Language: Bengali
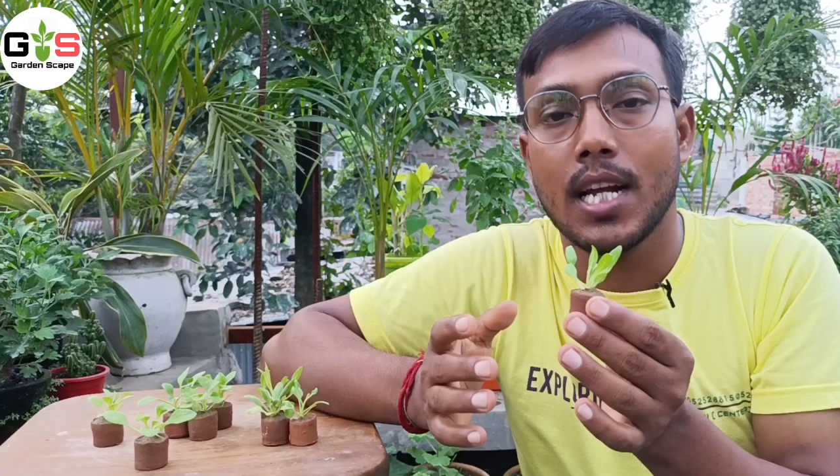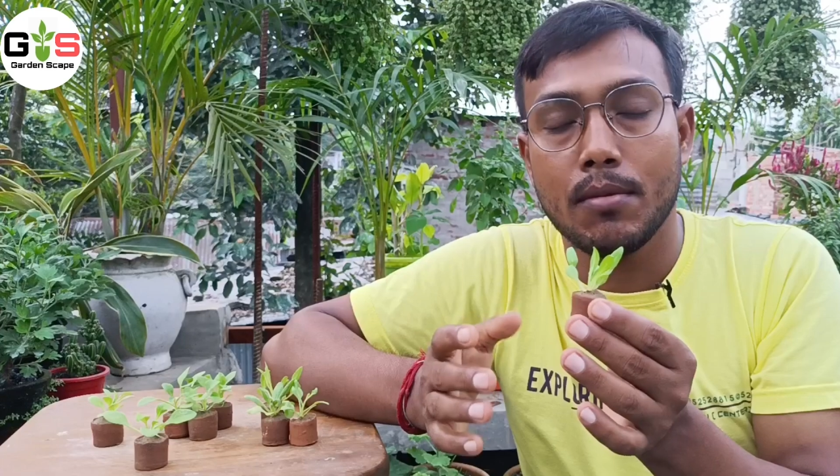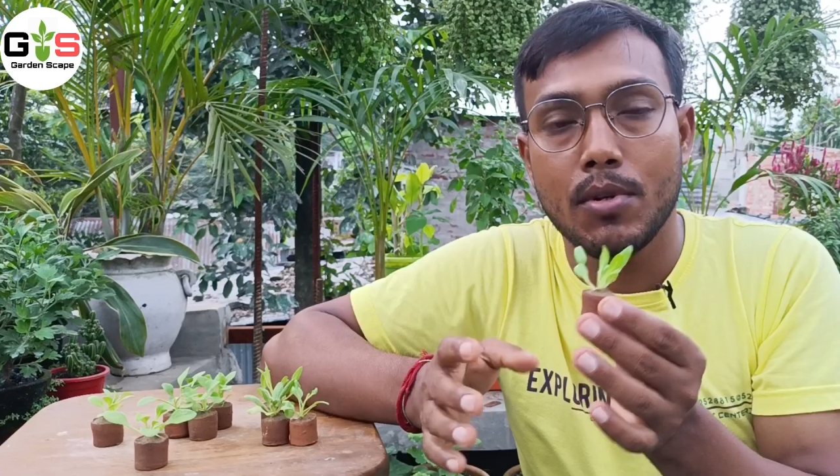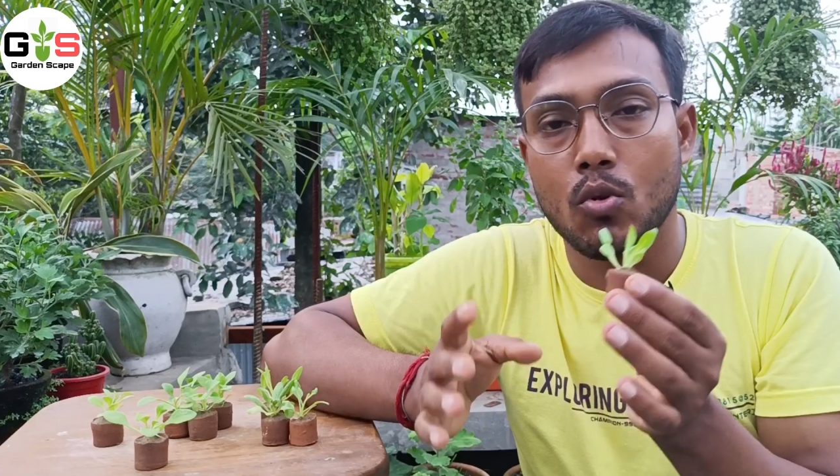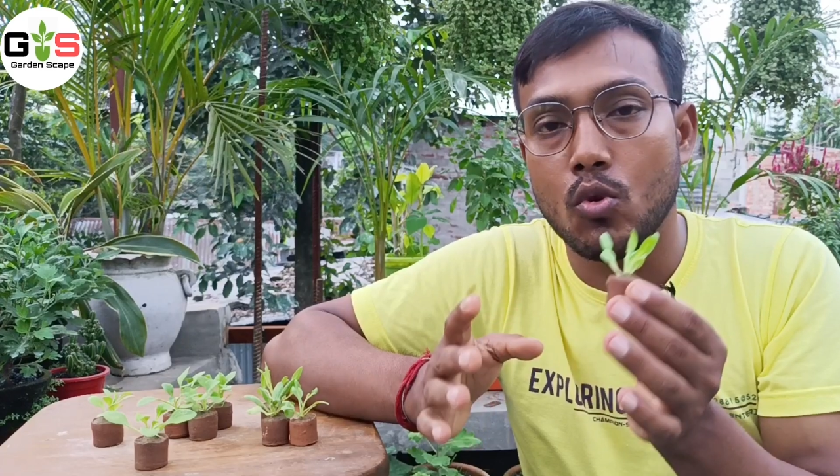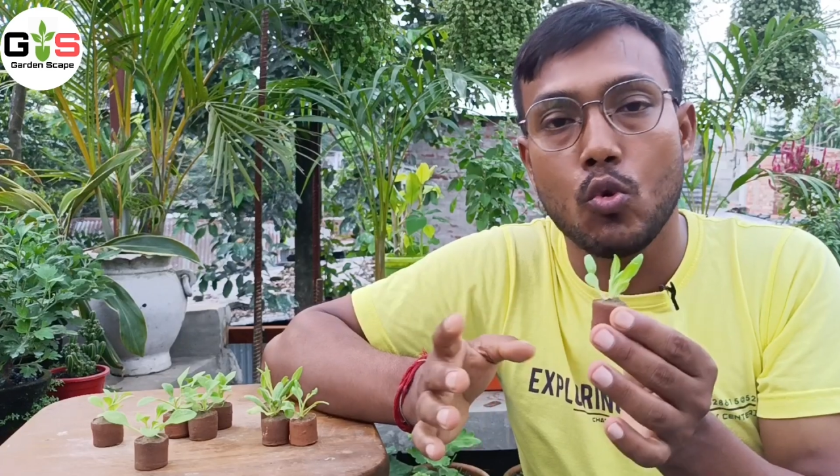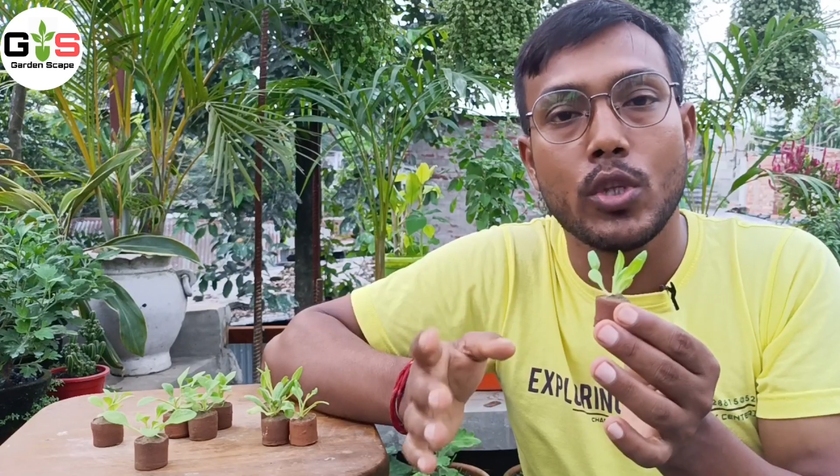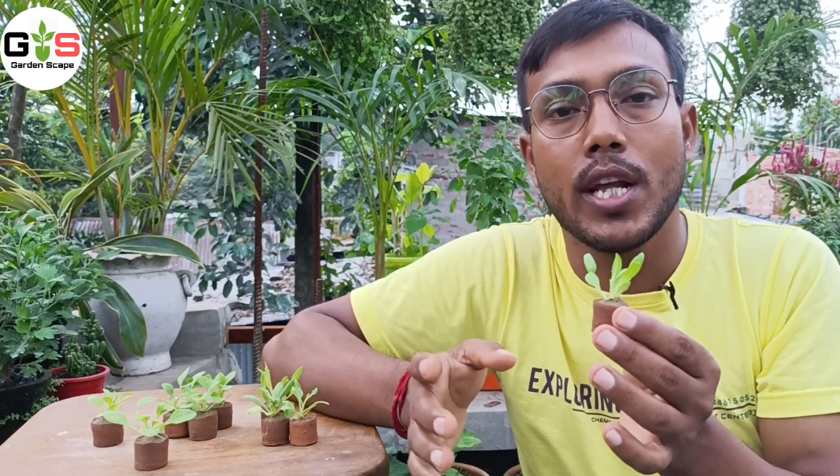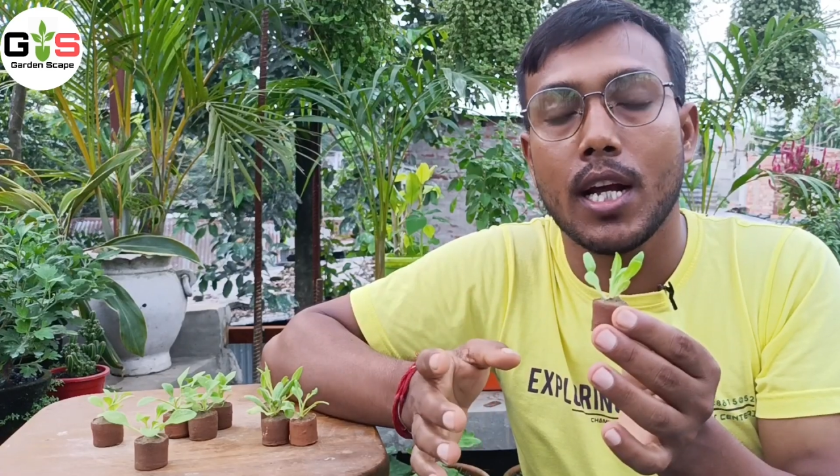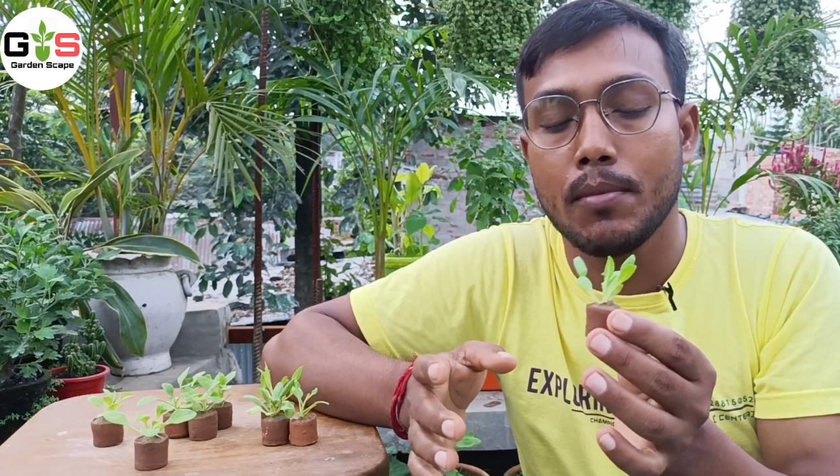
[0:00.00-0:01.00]
রাখবেন কোনো
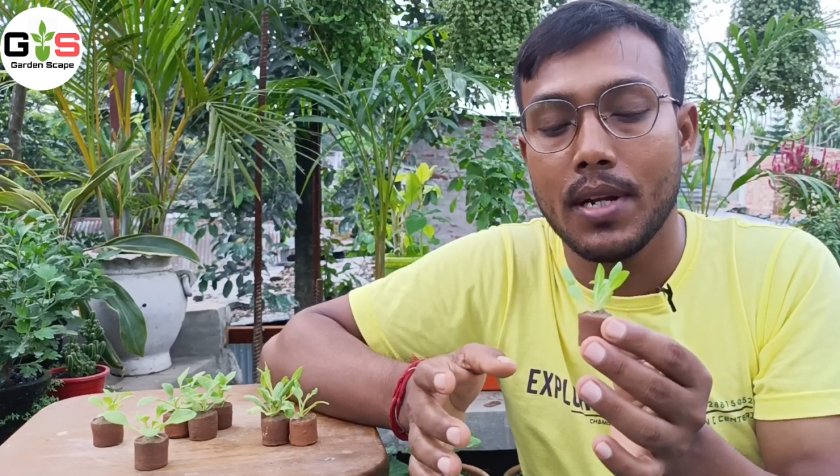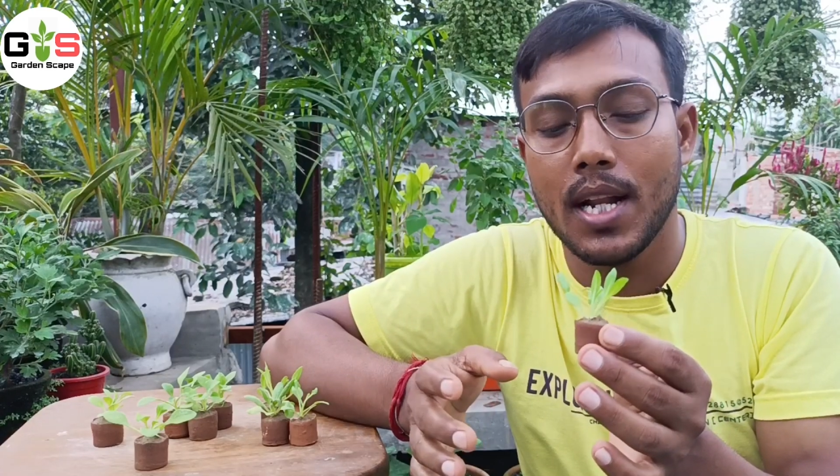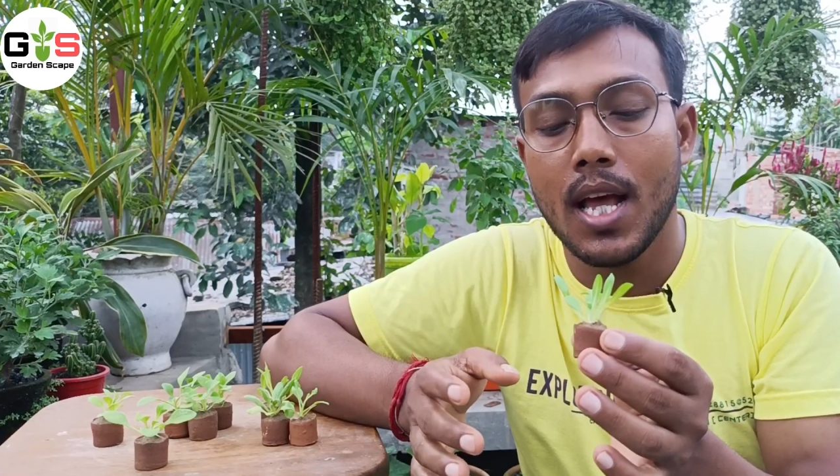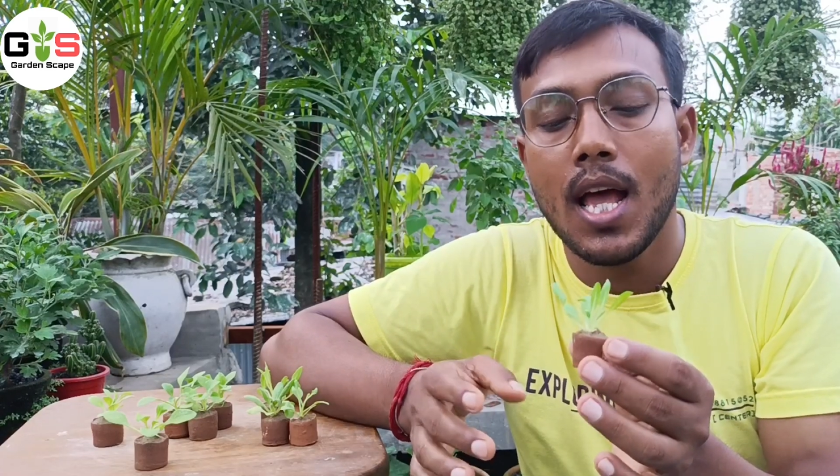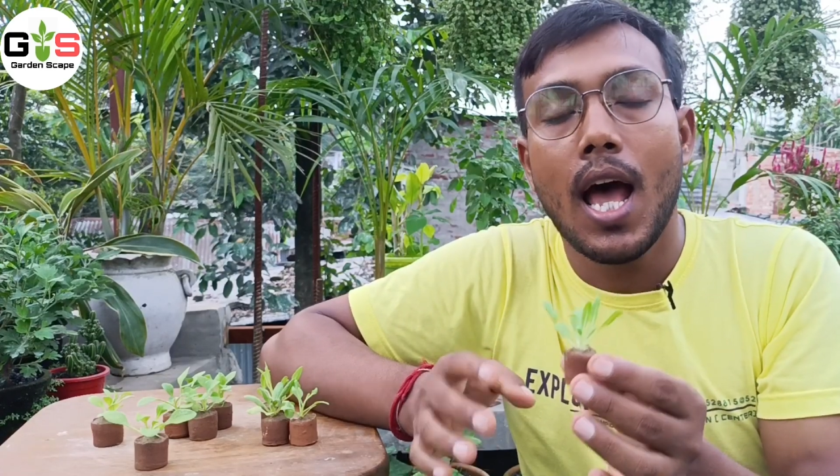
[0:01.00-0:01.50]
রোদে রাখবেন না